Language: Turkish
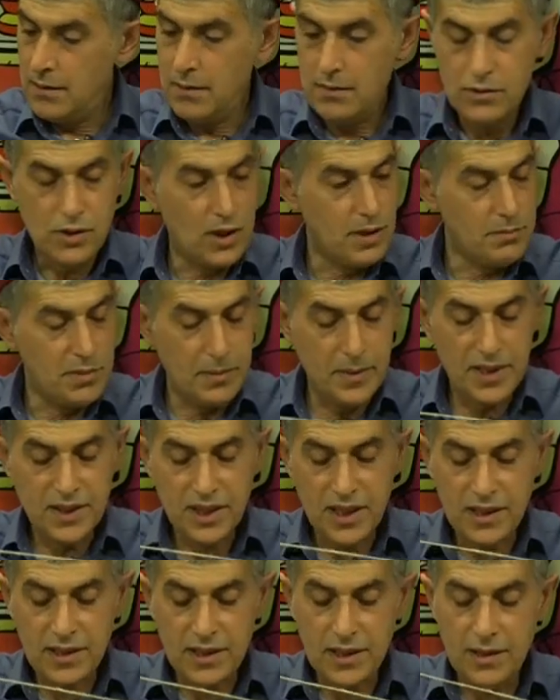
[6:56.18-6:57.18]
şöyle bir
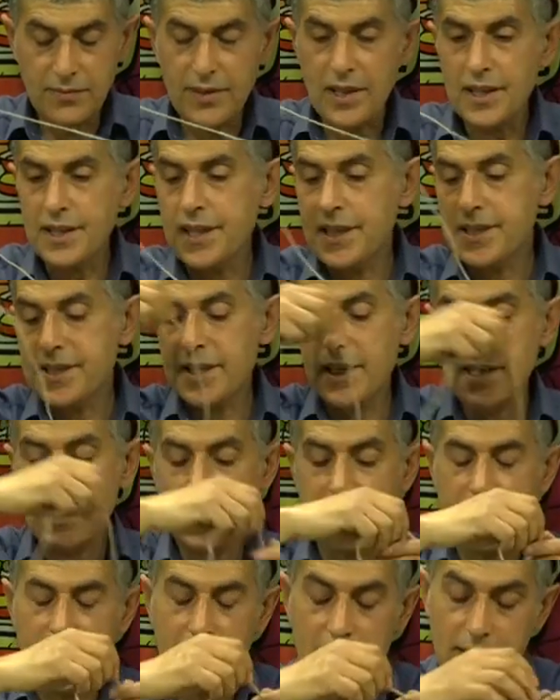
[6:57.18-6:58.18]
metre kadar falan kessek
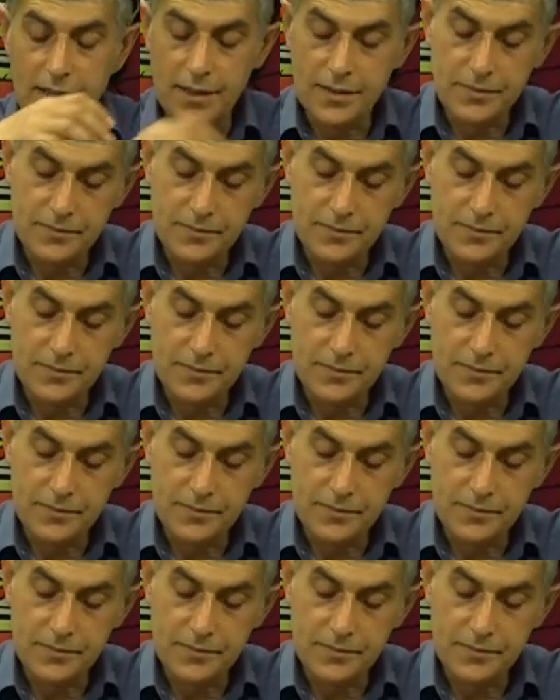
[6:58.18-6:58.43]
yeterli.